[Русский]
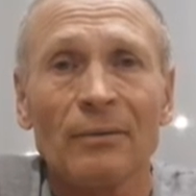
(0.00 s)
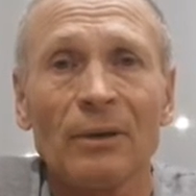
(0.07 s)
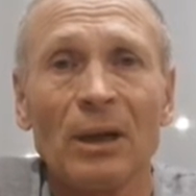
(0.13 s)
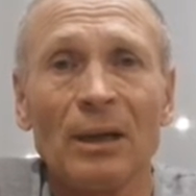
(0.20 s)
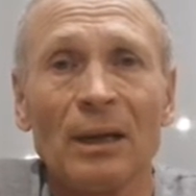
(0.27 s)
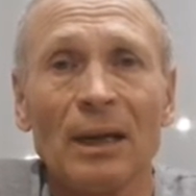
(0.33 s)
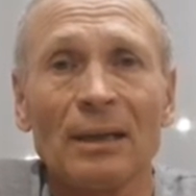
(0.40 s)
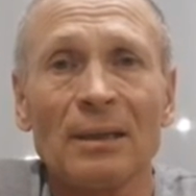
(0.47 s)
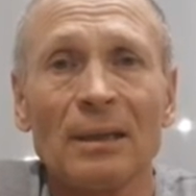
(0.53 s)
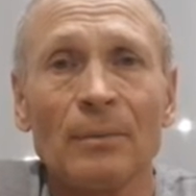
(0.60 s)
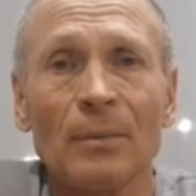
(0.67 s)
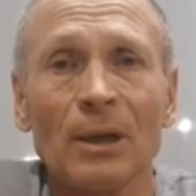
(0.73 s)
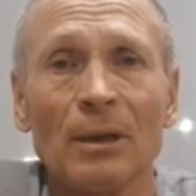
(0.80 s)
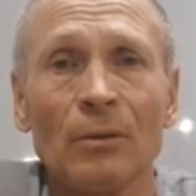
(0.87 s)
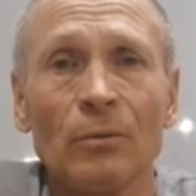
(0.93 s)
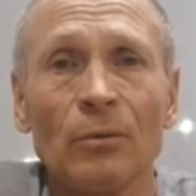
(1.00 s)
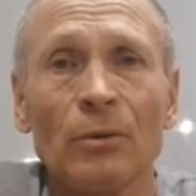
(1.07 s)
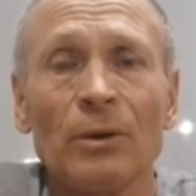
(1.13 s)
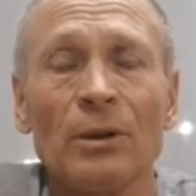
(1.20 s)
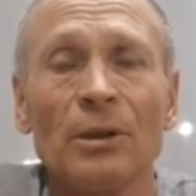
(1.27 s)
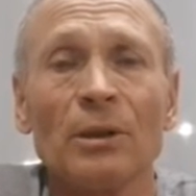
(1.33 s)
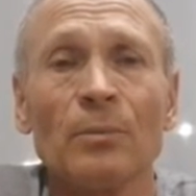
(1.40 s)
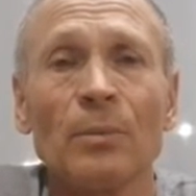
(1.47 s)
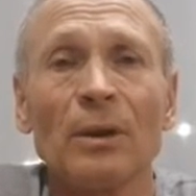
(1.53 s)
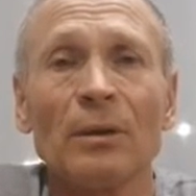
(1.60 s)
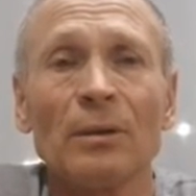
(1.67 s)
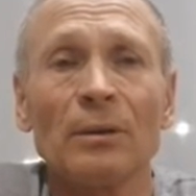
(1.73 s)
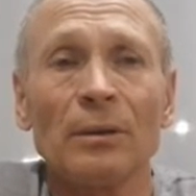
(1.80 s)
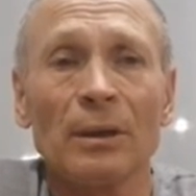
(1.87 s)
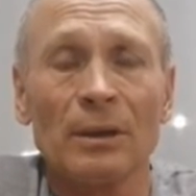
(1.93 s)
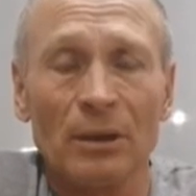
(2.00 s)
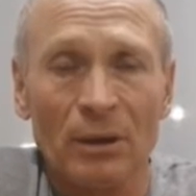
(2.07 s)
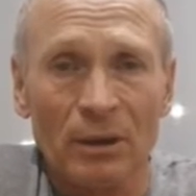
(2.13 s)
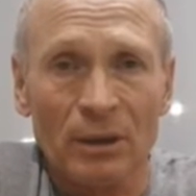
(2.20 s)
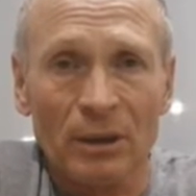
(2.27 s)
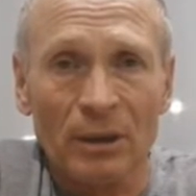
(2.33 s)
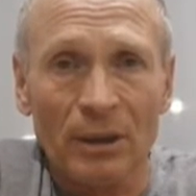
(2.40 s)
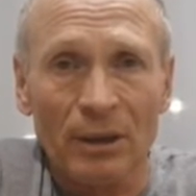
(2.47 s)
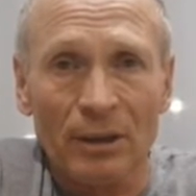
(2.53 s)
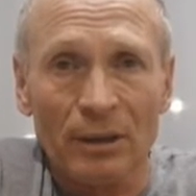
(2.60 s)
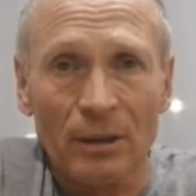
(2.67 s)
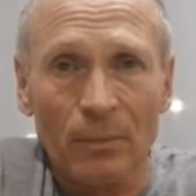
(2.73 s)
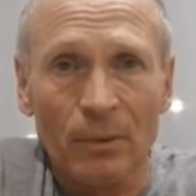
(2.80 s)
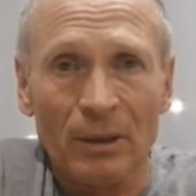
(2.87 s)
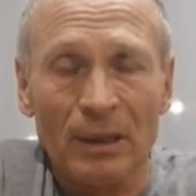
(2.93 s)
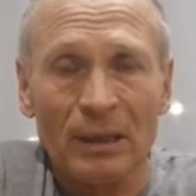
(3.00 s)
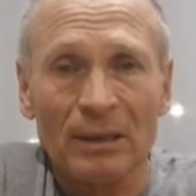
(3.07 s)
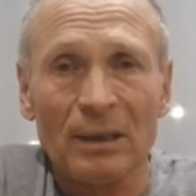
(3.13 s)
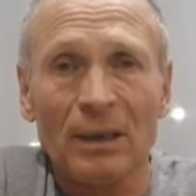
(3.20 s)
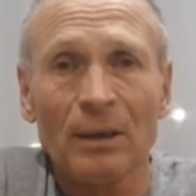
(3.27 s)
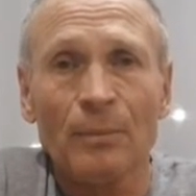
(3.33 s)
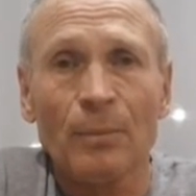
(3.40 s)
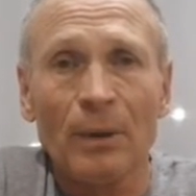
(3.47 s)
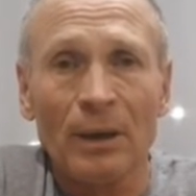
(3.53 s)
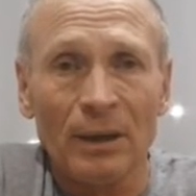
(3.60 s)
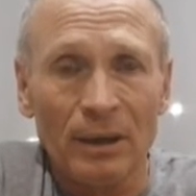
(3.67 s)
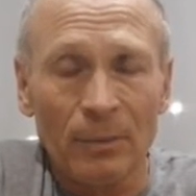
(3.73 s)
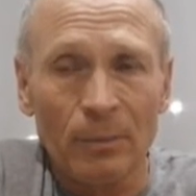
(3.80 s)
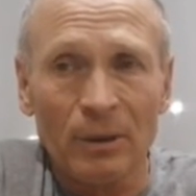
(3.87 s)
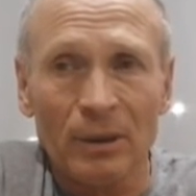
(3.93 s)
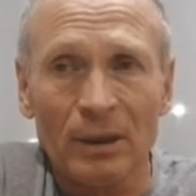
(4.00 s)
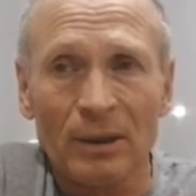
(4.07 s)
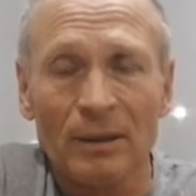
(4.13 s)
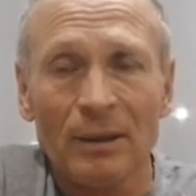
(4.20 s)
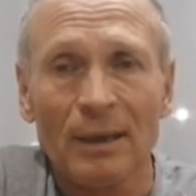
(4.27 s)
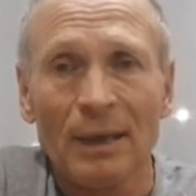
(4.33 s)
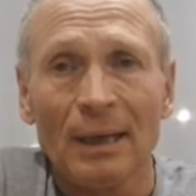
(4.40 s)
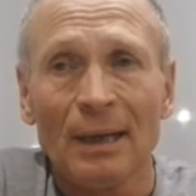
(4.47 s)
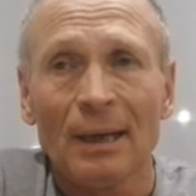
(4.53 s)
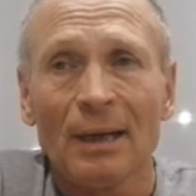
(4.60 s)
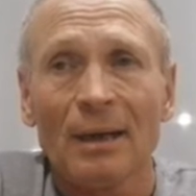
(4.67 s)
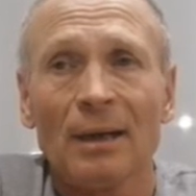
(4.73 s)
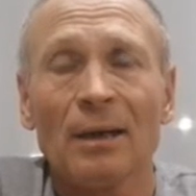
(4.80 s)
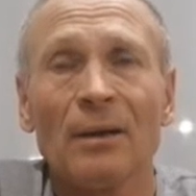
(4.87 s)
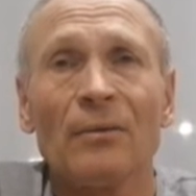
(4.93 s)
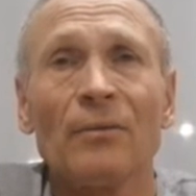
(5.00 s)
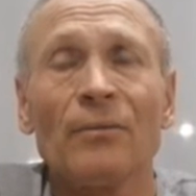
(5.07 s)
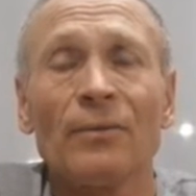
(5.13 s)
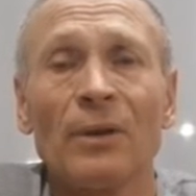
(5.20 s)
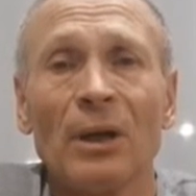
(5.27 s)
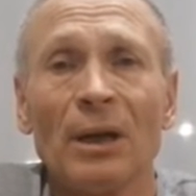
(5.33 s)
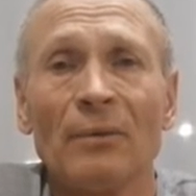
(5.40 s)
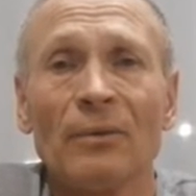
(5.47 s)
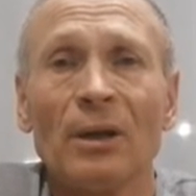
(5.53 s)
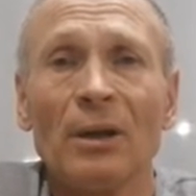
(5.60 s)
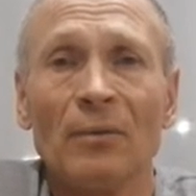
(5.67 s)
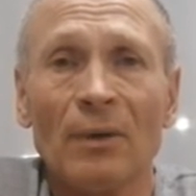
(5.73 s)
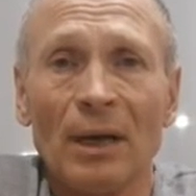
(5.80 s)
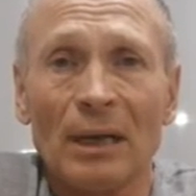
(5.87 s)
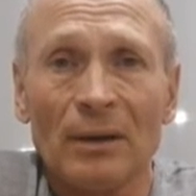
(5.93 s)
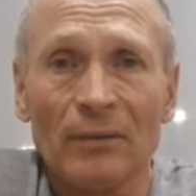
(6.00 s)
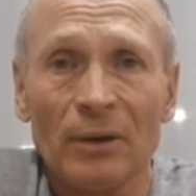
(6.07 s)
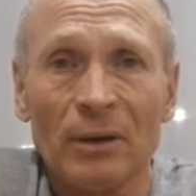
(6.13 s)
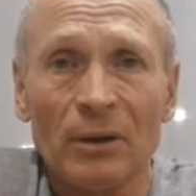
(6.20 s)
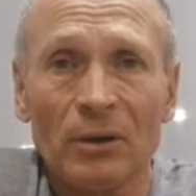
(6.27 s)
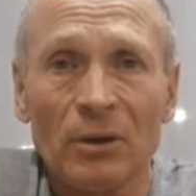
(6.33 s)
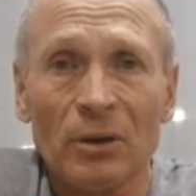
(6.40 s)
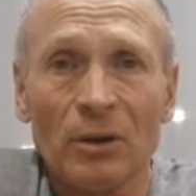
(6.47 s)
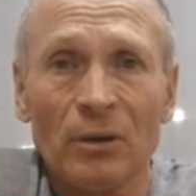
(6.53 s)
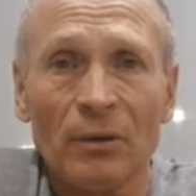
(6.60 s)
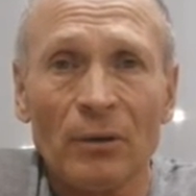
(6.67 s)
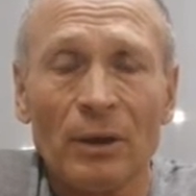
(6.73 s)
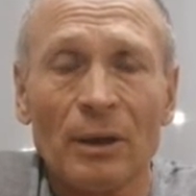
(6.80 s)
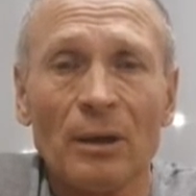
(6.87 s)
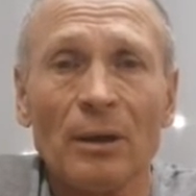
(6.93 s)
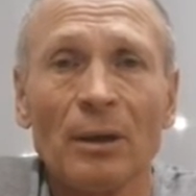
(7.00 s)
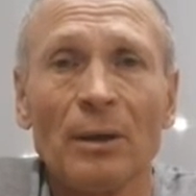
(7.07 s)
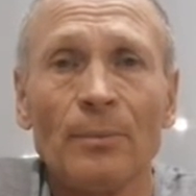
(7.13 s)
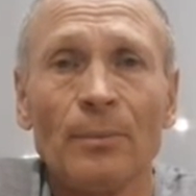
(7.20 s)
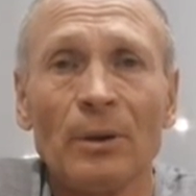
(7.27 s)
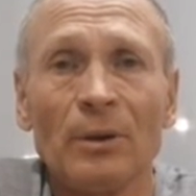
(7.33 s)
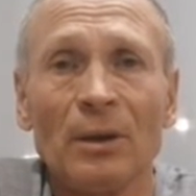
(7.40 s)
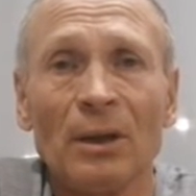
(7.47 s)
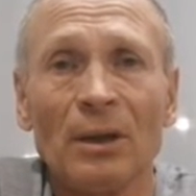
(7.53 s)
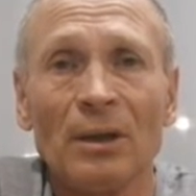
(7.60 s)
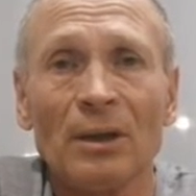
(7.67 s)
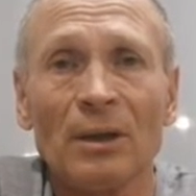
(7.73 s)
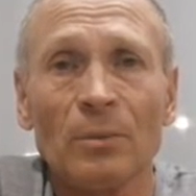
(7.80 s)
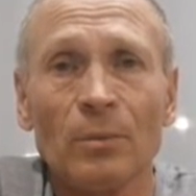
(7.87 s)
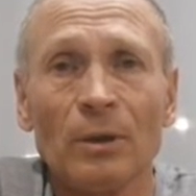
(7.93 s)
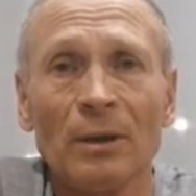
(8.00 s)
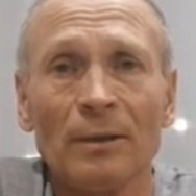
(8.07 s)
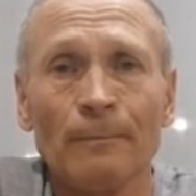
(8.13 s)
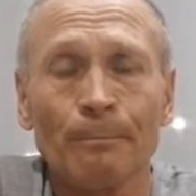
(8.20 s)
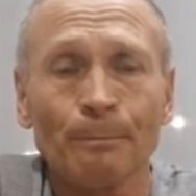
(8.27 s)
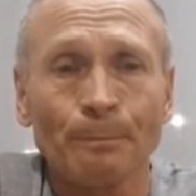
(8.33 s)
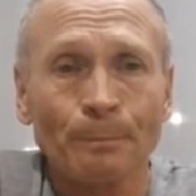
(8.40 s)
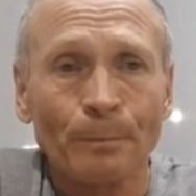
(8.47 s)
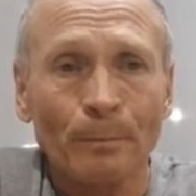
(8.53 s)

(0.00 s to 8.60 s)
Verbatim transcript: В 2013 году избил несовершеннолетняя 15 лет Полибина. Э, в деревне Ивановки четверых или пятерых избил.